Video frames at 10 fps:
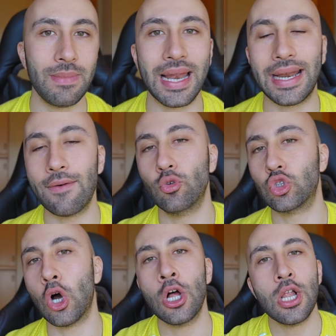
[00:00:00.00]
Milan ha
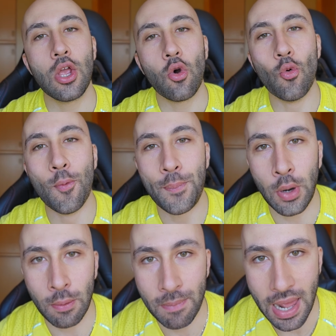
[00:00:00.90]
avuto un
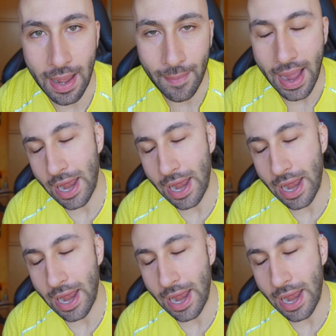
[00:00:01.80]
problema,